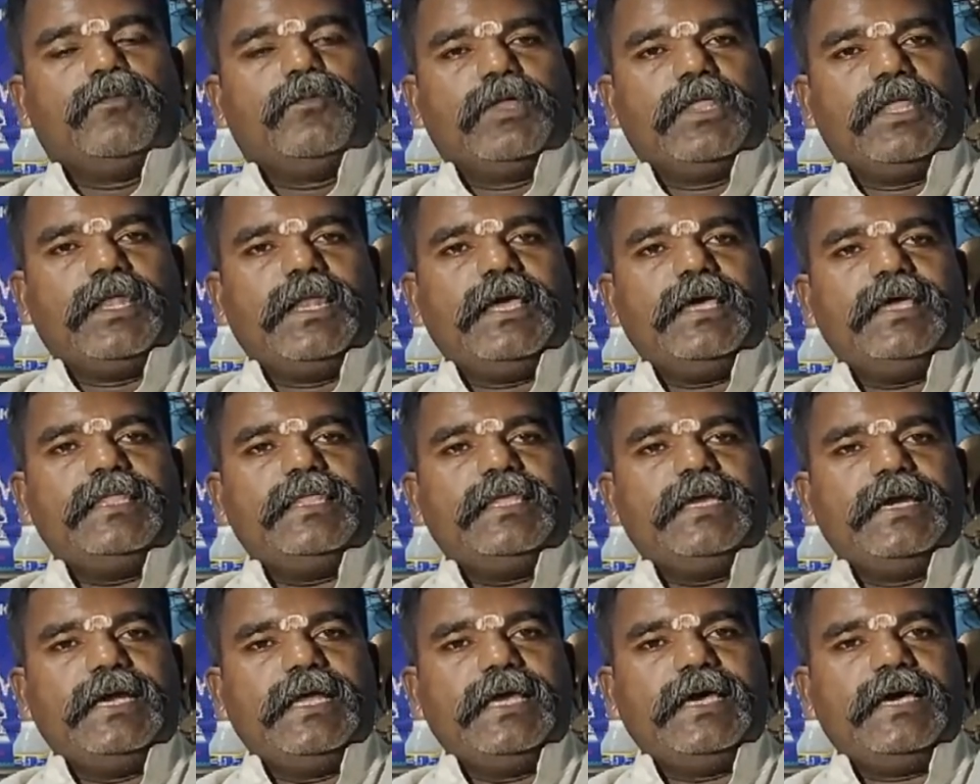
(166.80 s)
முதல்ல
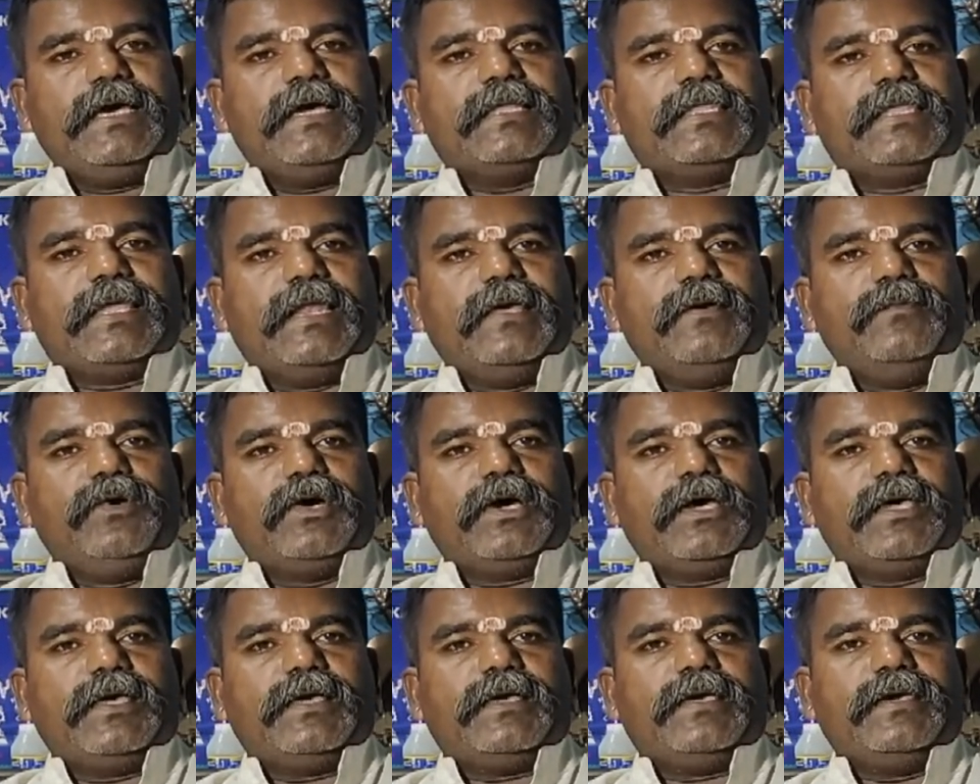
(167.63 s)
இந்த இளைய
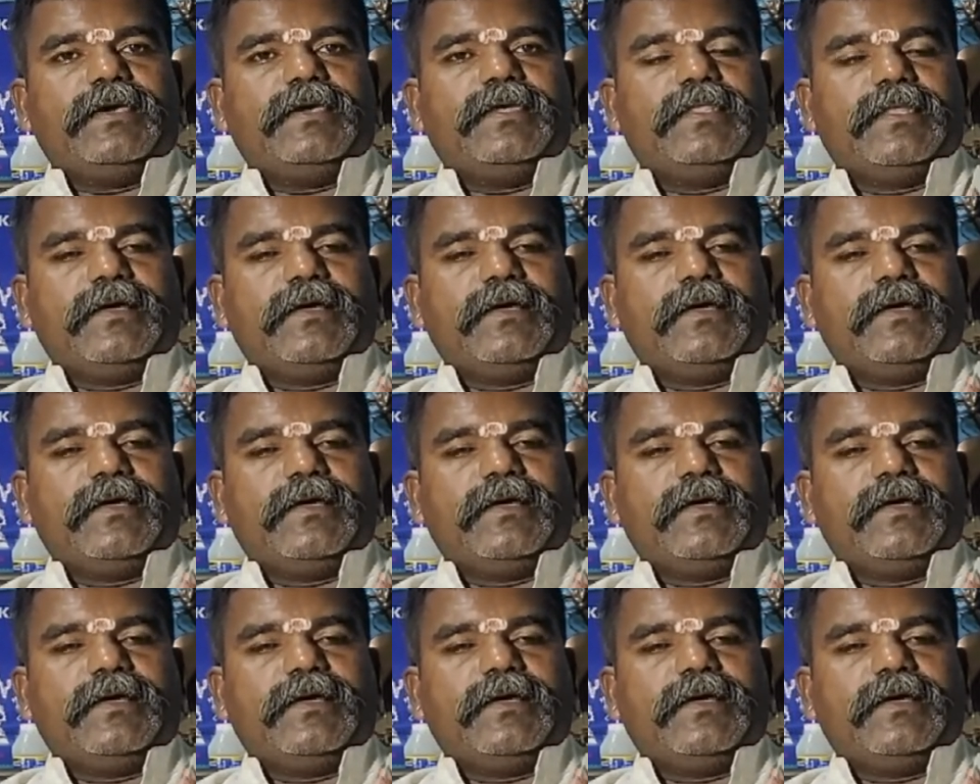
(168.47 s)
தலைமுறைக்கு